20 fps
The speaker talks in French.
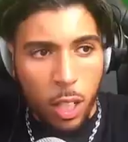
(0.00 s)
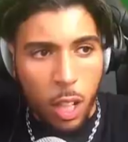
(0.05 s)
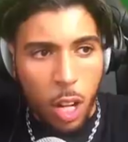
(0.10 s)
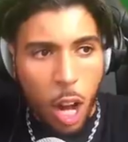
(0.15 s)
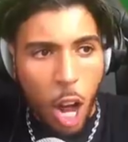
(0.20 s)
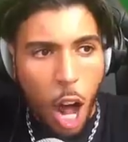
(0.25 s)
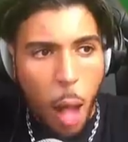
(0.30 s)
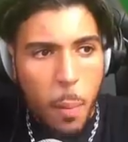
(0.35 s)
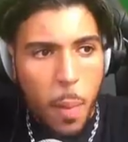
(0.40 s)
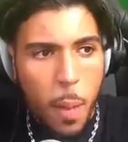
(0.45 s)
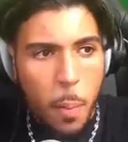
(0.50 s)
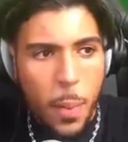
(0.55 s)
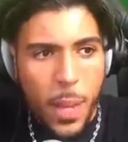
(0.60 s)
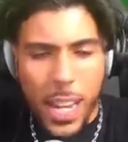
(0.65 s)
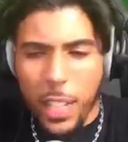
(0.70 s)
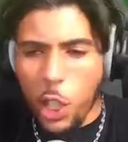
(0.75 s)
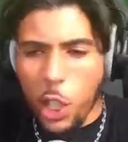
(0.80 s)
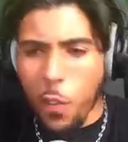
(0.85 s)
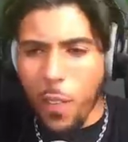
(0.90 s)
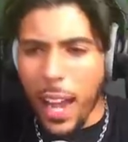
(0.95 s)
Ah mais
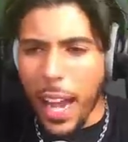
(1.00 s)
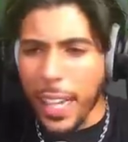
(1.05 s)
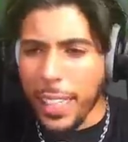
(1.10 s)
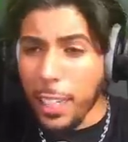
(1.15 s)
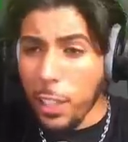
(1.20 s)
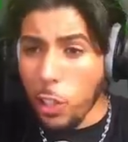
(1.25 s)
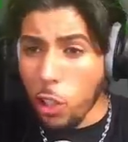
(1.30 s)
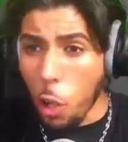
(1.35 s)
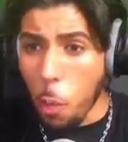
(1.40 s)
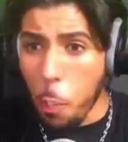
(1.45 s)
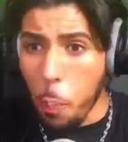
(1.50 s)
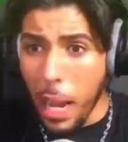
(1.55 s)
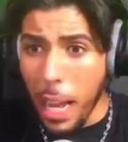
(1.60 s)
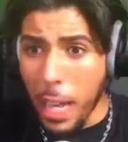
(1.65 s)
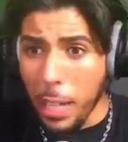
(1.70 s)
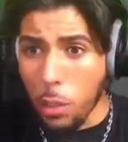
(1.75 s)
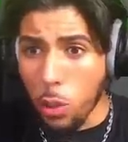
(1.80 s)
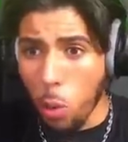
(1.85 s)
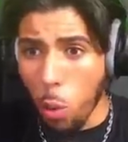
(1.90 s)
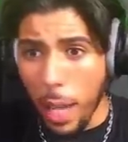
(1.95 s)
Billy, tu vas arrêter de te
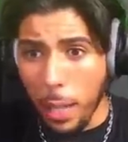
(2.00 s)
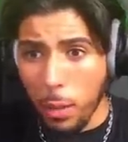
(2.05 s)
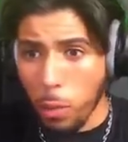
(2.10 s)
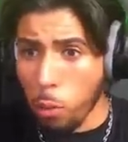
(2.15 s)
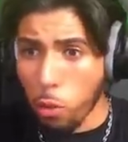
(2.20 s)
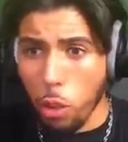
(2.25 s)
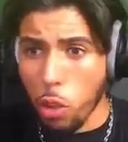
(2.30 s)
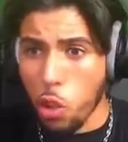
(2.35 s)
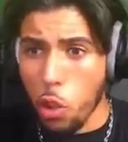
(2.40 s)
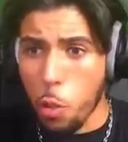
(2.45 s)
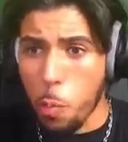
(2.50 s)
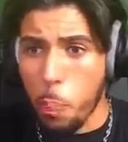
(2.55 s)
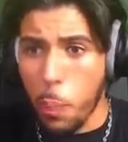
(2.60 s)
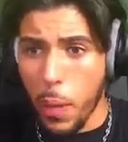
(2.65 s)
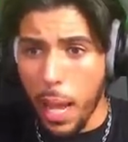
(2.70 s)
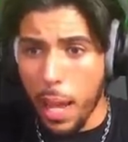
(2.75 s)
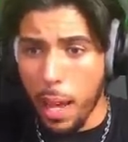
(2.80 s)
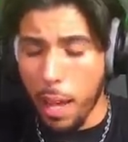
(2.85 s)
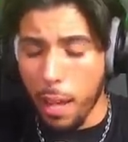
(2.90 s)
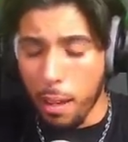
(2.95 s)
plaindre toi, tout le temps tu te
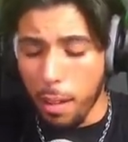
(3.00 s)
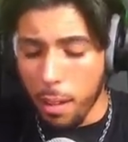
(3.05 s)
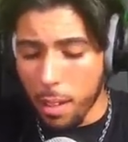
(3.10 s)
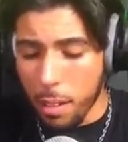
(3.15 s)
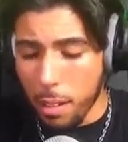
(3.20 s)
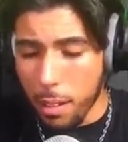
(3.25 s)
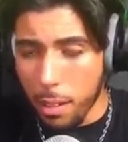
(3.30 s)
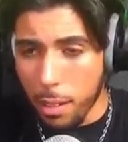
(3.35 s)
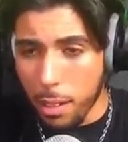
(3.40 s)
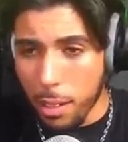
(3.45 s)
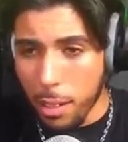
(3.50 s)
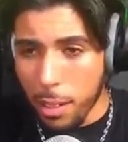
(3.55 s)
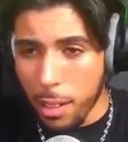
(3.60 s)
plains